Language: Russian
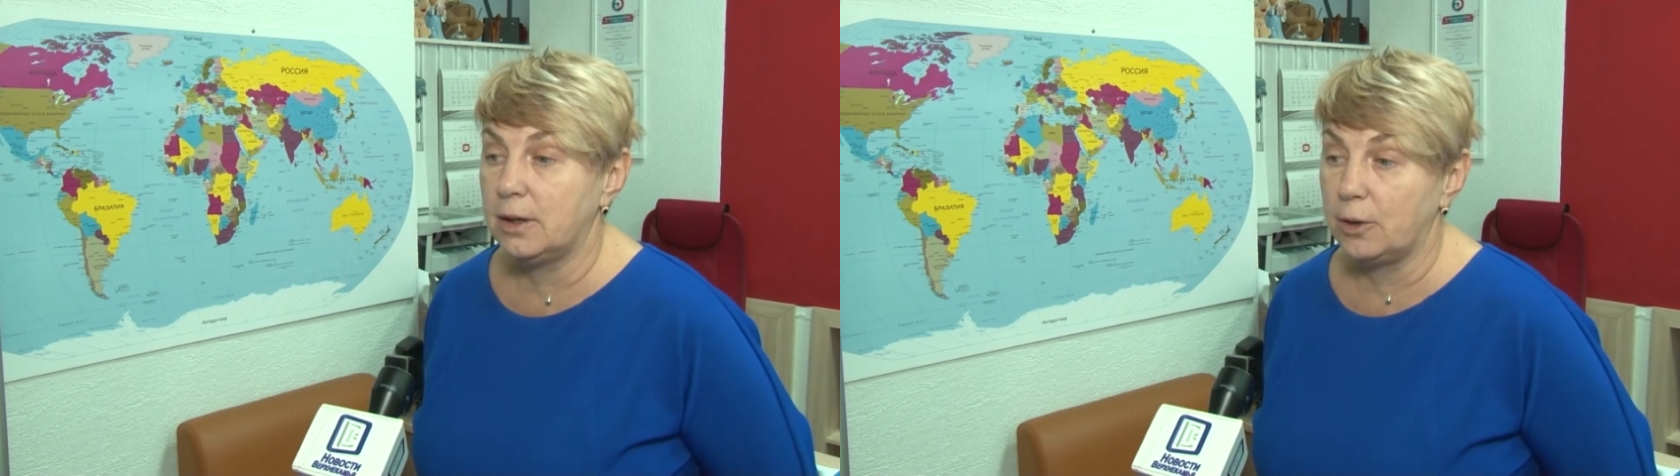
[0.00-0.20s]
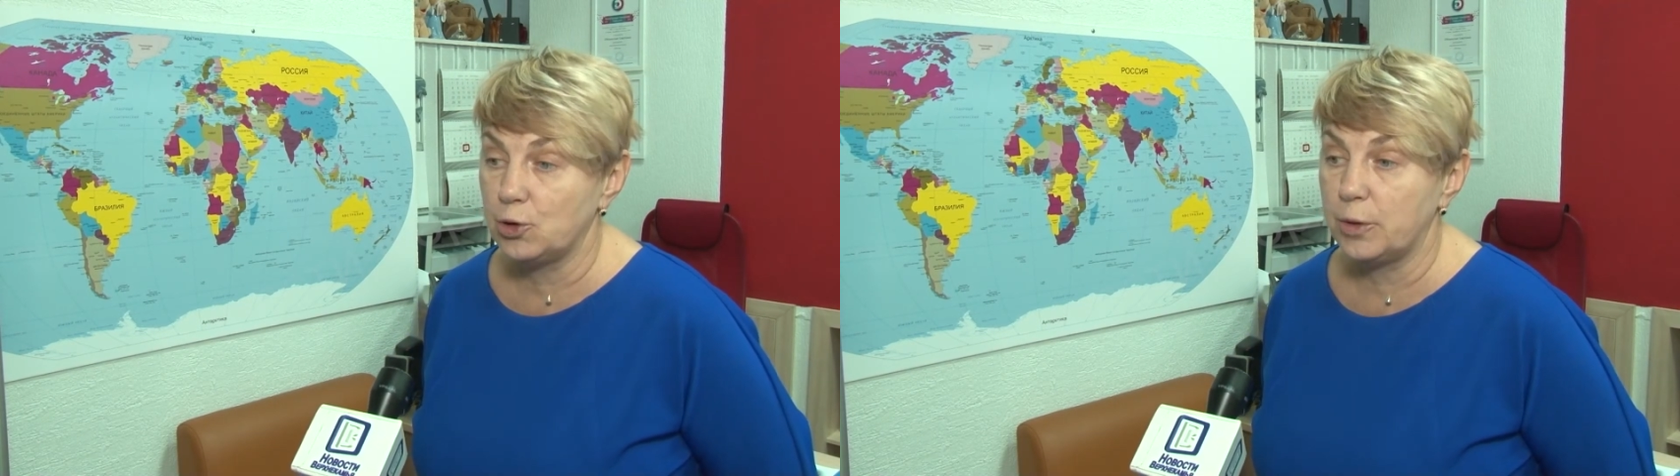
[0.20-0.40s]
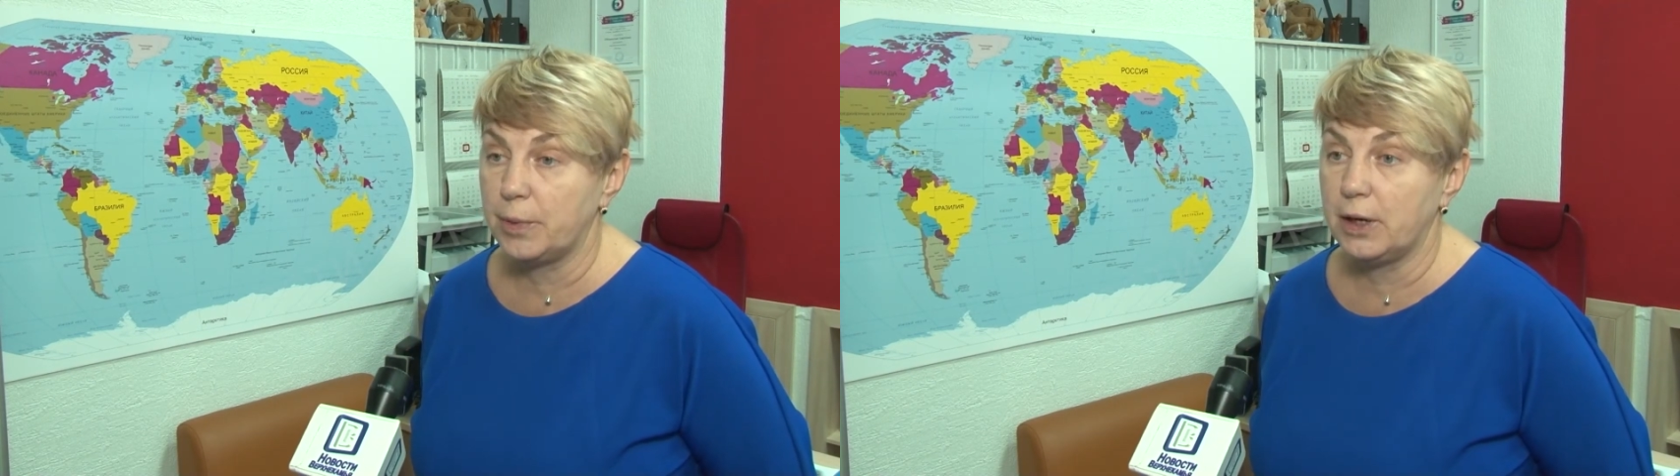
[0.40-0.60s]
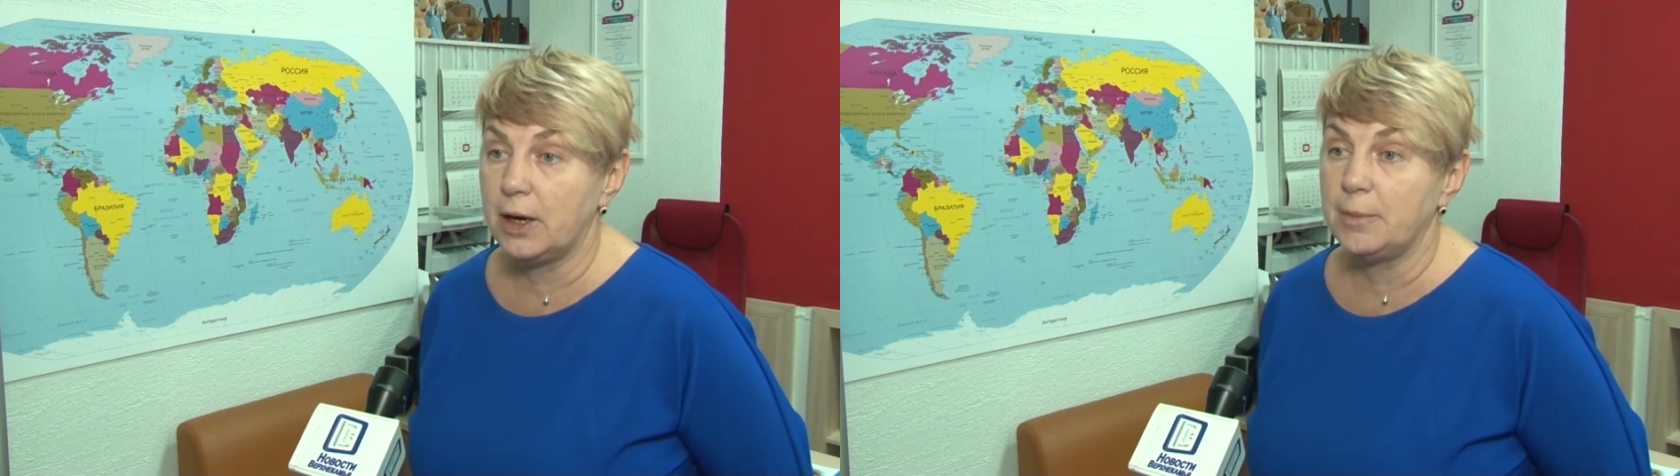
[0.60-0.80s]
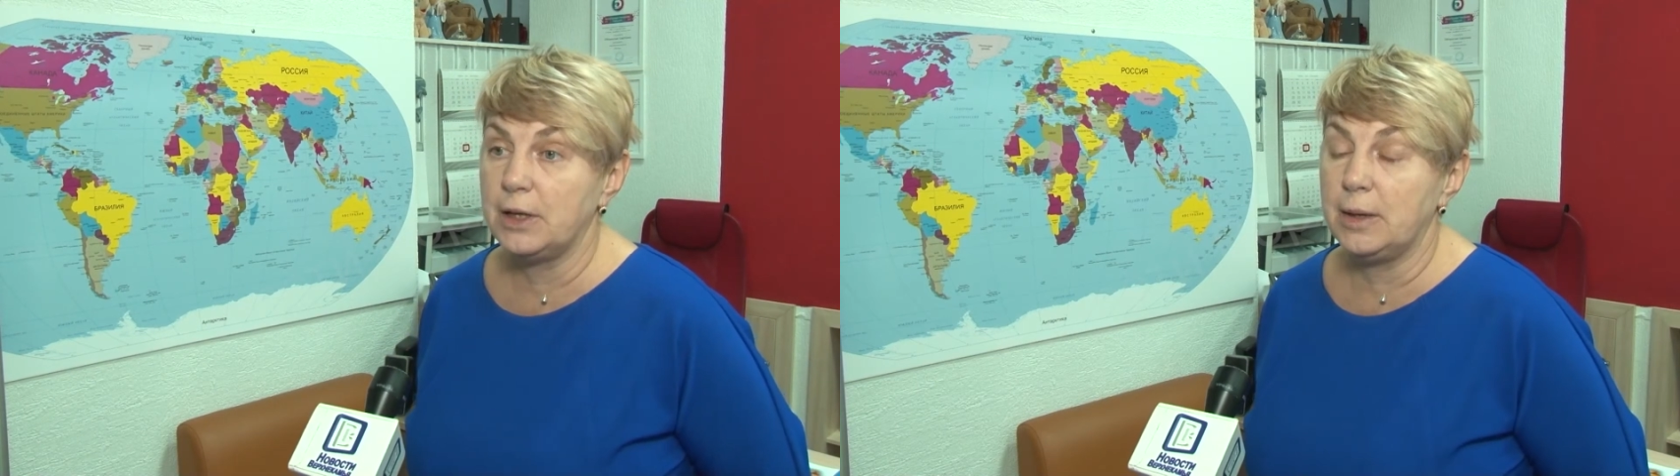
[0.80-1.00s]
хорошая
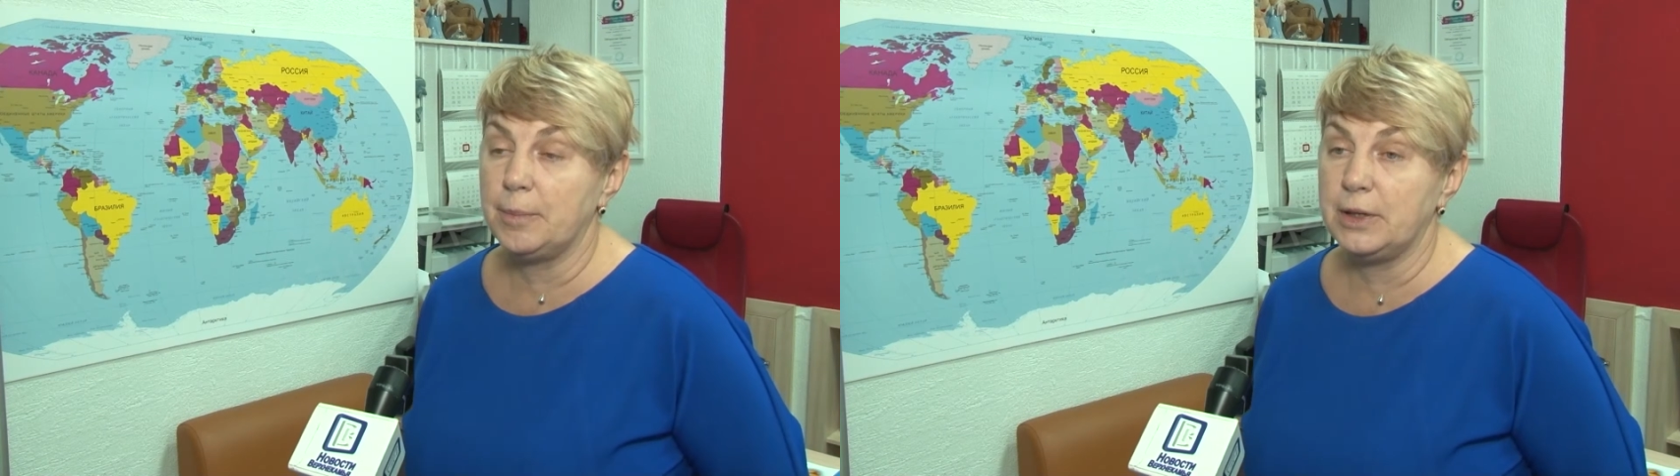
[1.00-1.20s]
программа для